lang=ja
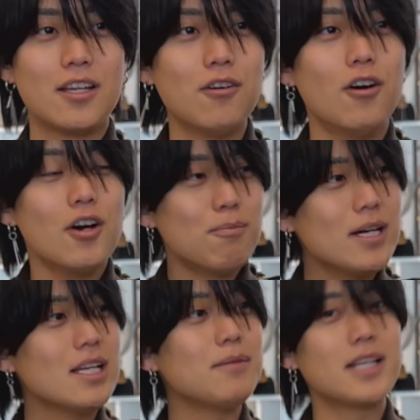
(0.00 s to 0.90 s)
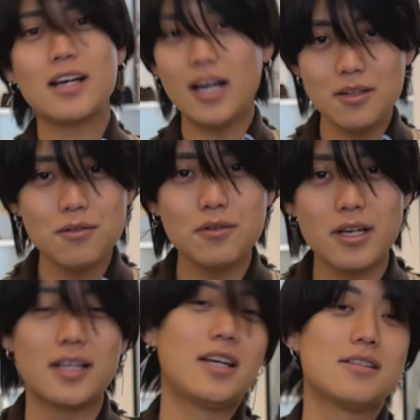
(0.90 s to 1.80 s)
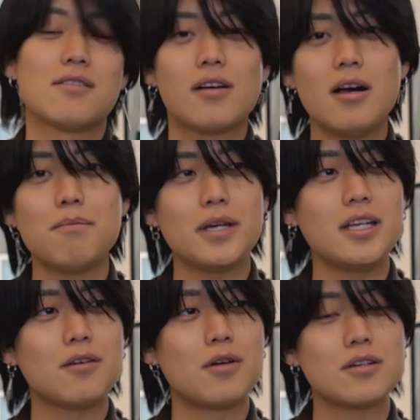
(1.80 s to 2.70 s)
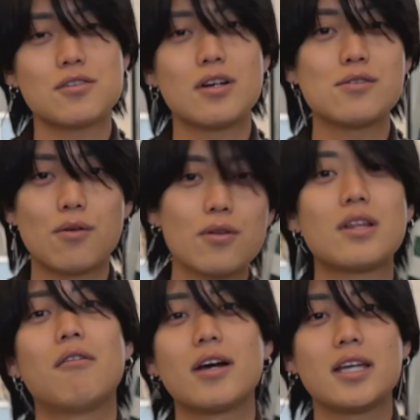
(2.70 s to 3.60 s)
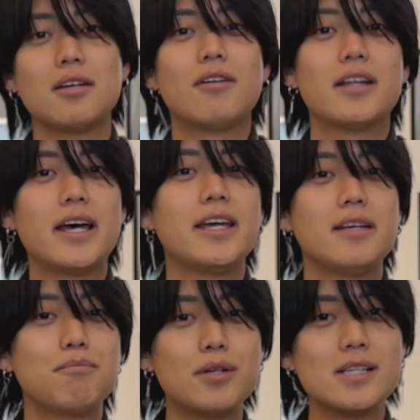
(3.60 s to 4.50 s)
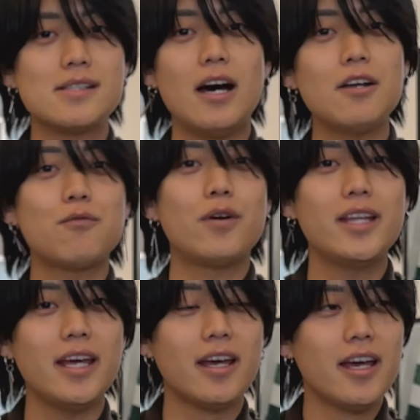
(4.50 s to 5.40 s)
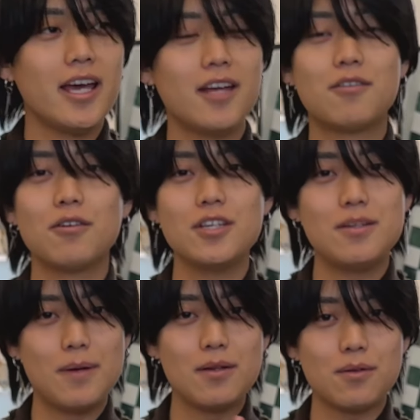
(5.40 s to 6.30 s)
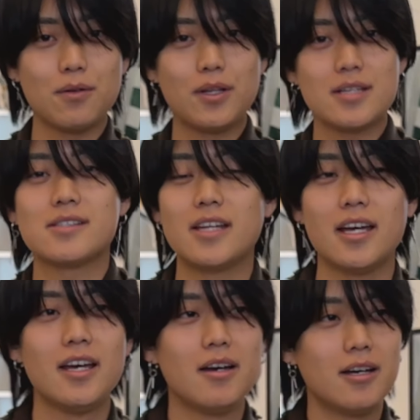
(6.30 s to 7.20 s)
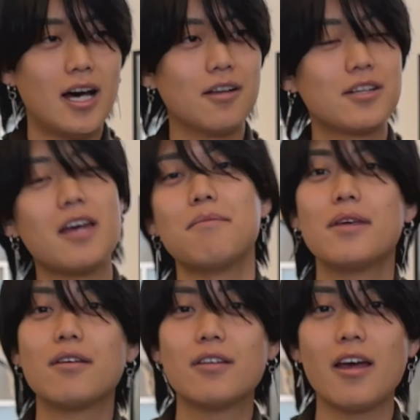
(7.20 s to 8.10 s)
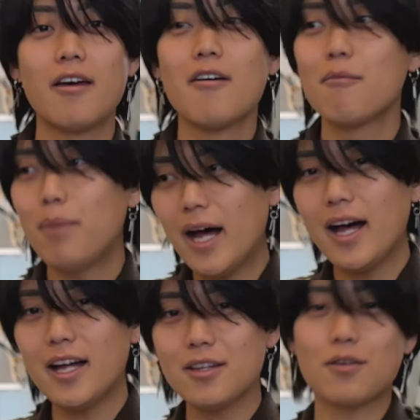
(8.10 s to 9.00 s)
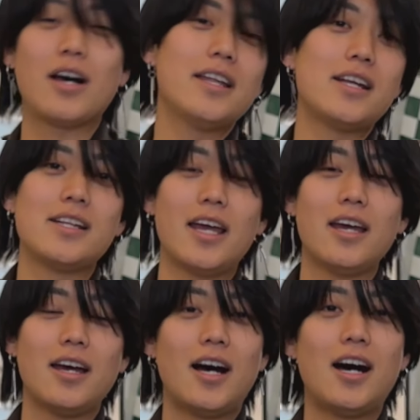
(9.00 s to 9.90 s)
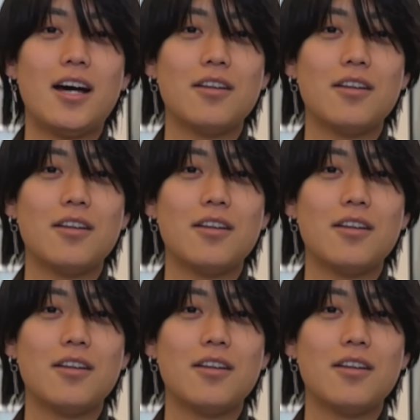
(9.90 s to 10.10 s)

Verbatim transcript: ど、まだまだ完納ではないんですよ。完璧にコレクションが揃ったわけではない、プラスアルファで、えーと、イベントのですねあのタイミングでバーンとかなりねあ